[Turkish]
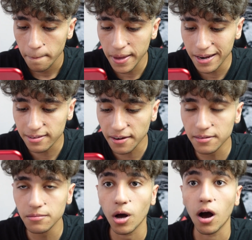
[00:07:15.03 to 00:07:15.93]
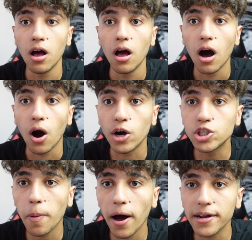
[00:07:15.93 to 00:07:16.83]
Beni tanıdın mı?
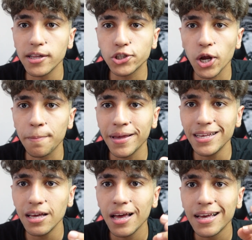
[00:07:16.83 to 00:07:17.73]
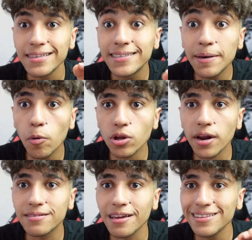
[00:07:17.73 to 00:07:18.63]
Acaba arkadaşlar beni kim
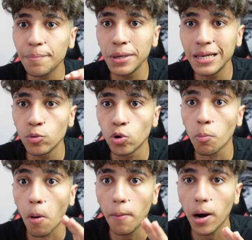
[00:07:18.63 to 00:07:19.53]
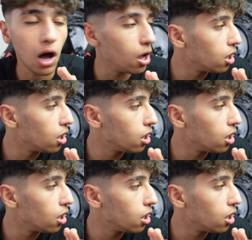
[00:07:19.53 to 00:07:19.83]
olarak tanıdı bilmiyorum ama